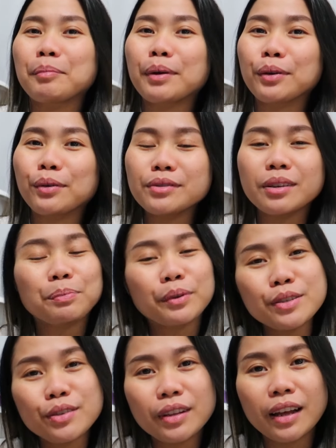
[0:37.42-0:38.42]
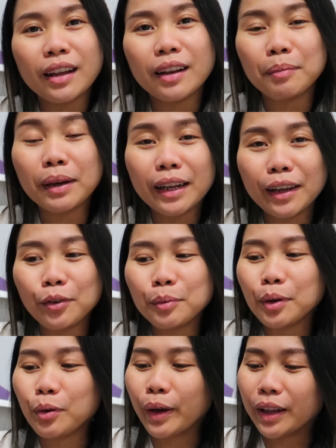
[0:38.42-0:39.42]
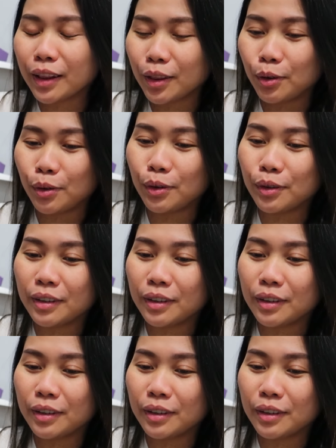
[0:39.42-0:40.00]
Pero kung sa personal, magaling ako magkwento.